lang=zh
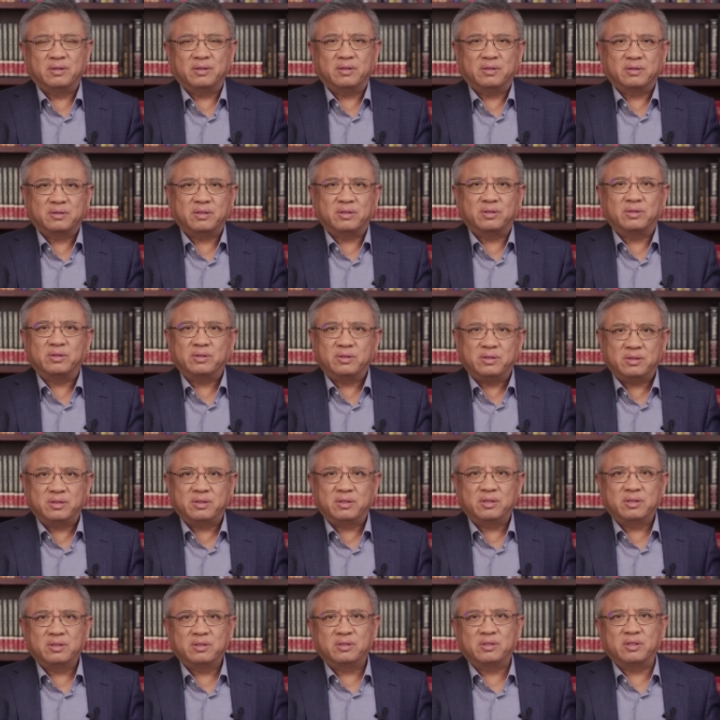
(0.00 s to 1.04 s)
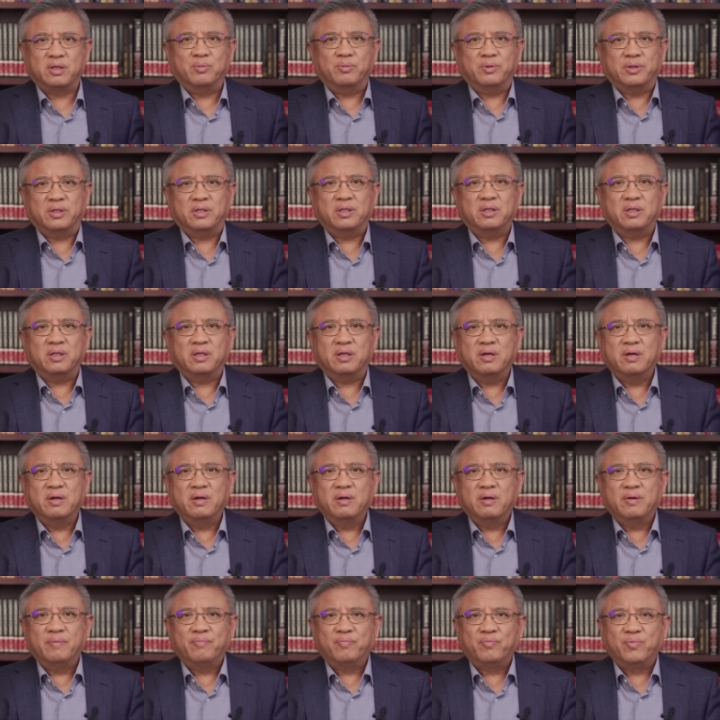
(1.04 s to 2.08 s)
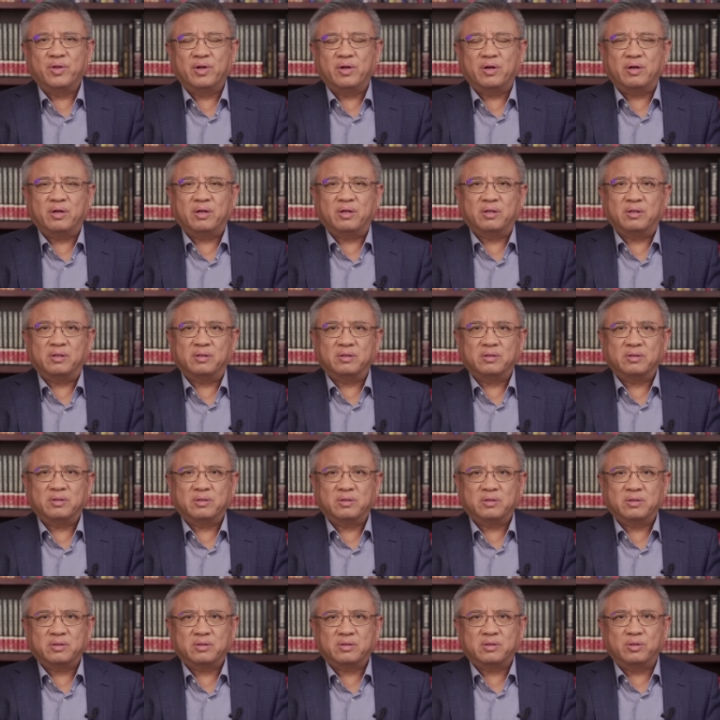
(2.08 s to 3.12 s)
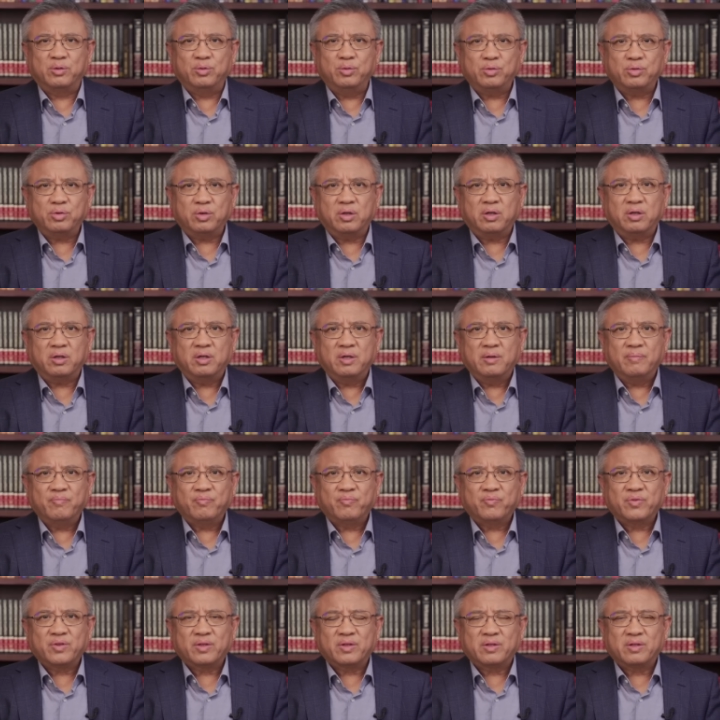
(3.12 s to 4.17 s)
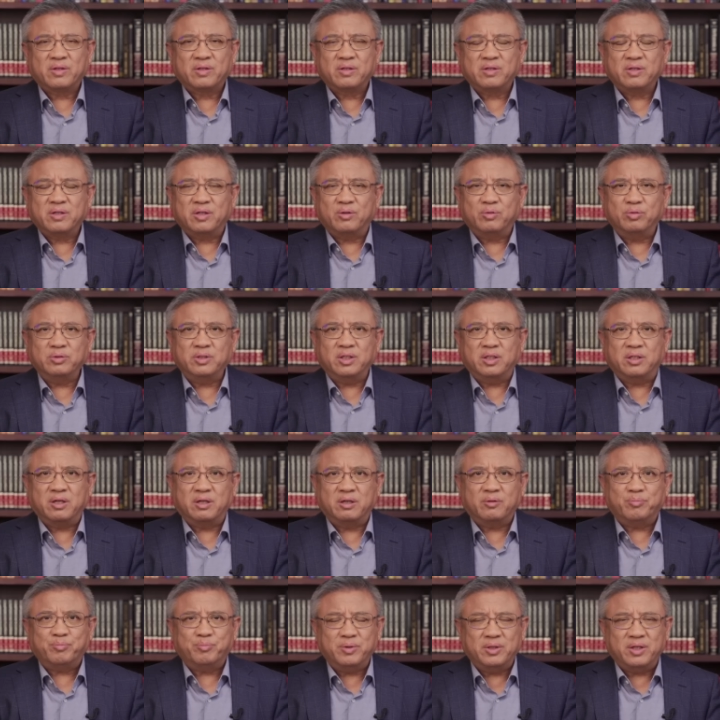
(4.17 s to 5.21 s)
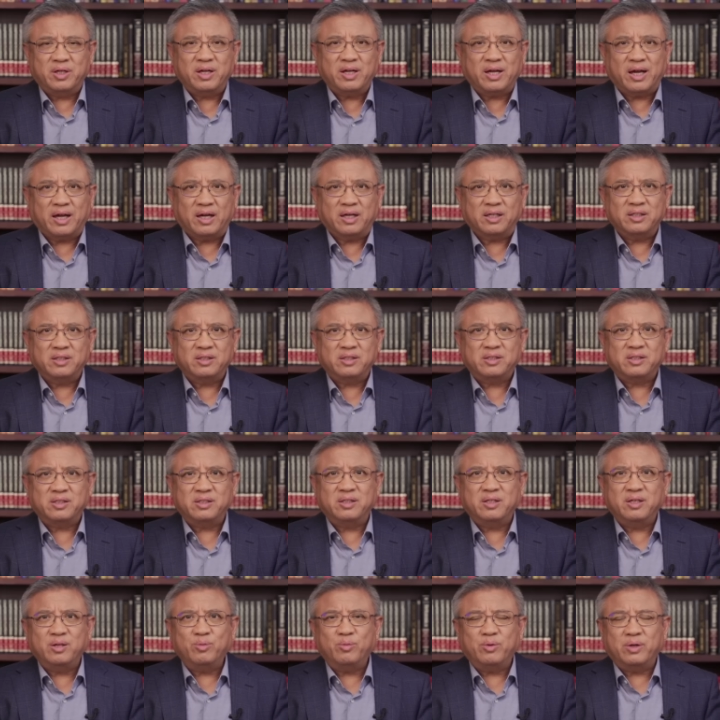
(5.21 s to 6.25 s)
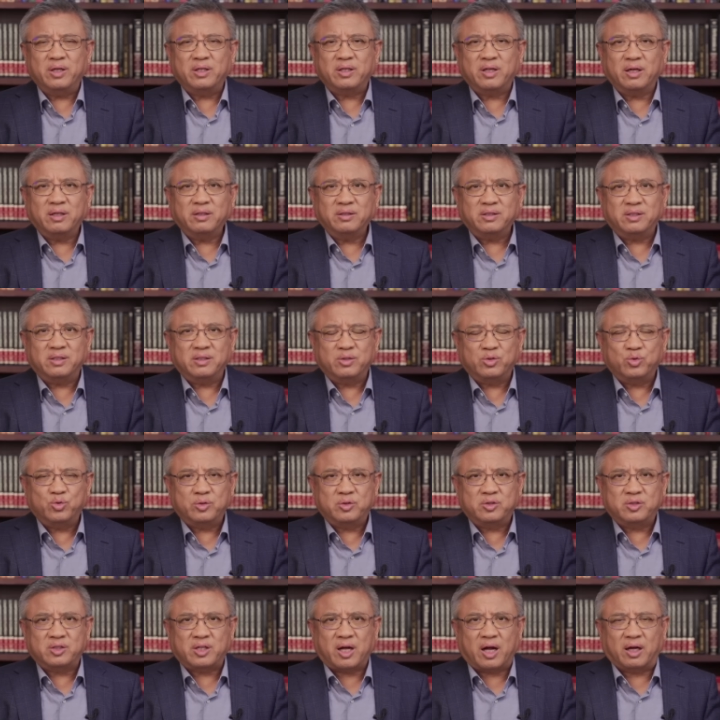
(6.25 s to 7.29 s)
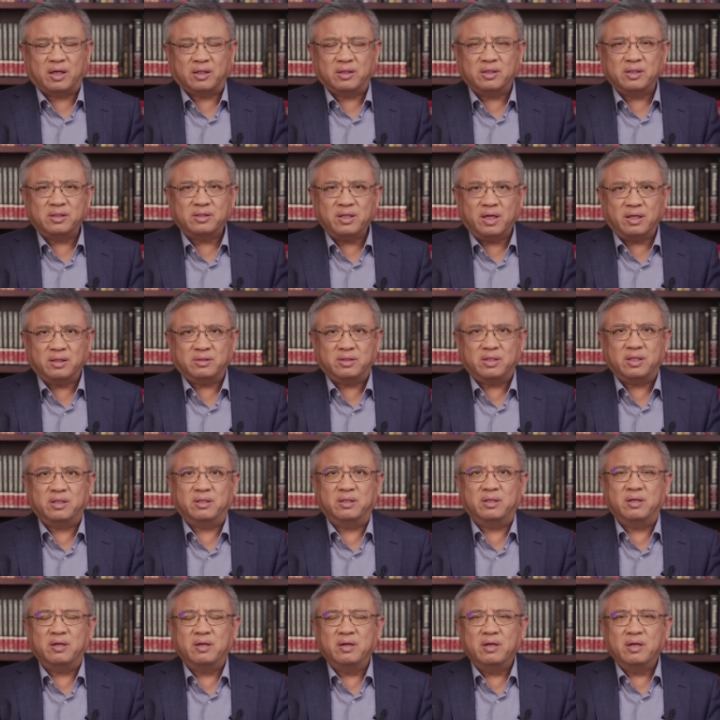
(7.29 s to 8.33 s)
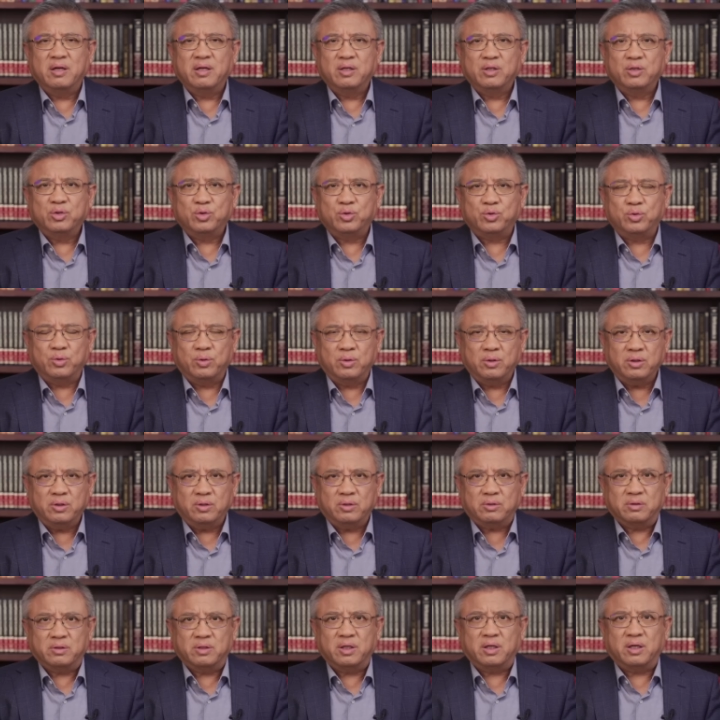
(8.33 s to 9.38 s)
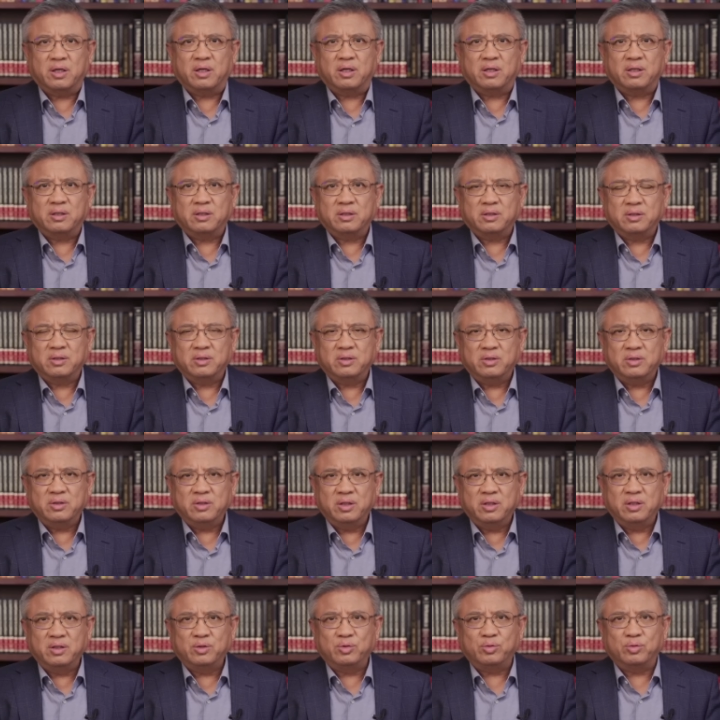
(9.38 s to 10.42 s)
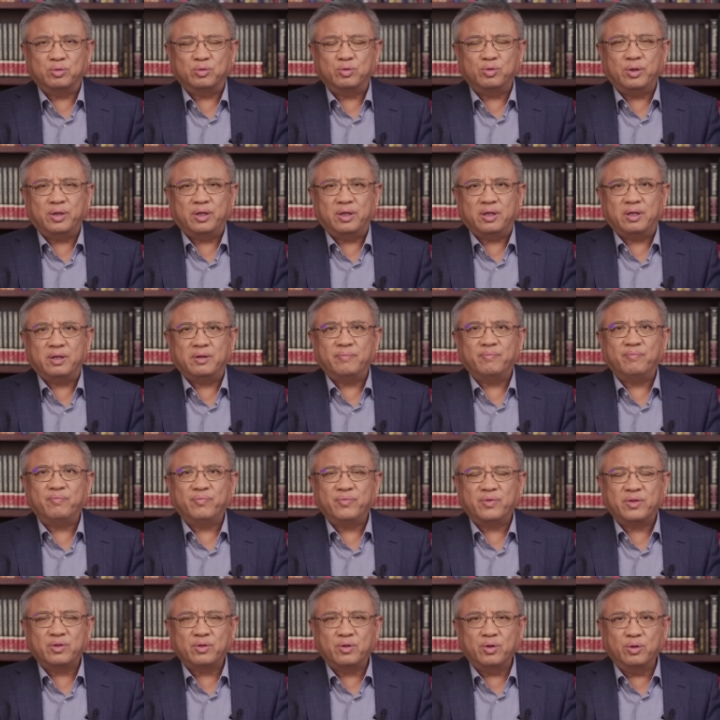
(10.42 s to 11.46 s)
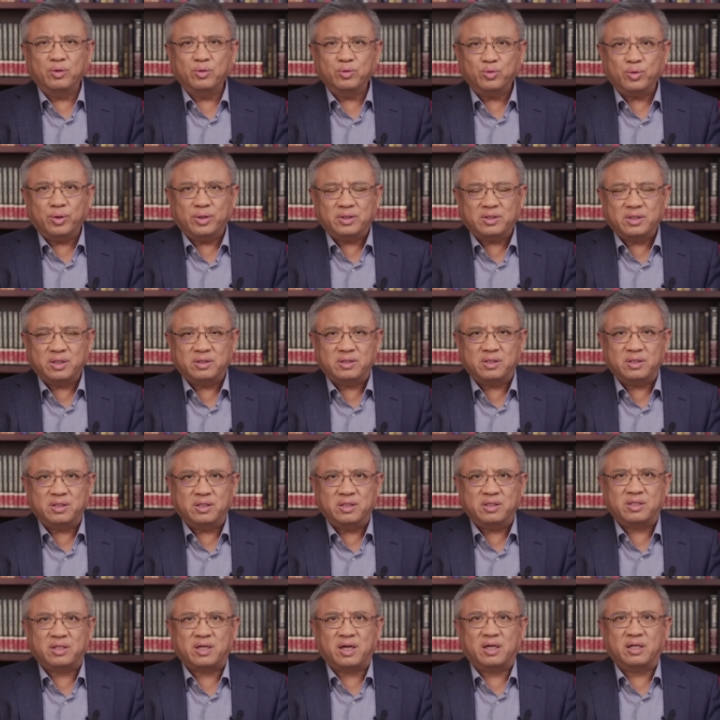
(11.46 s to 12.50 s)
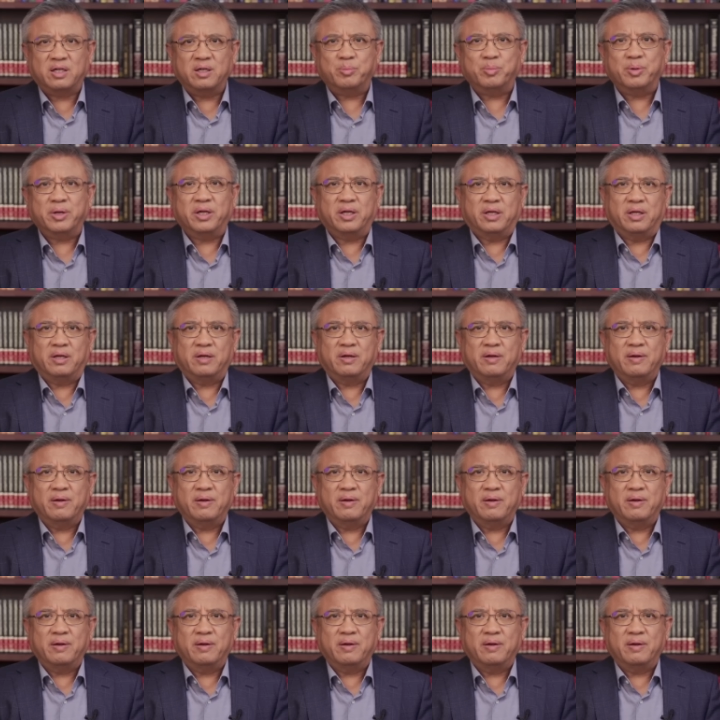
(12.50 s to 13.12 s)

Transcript: 这就是这个问题。呃，至于说胡锦涛不能改，是因为当时党的上层所有的因素对。都对政治体制改革不利，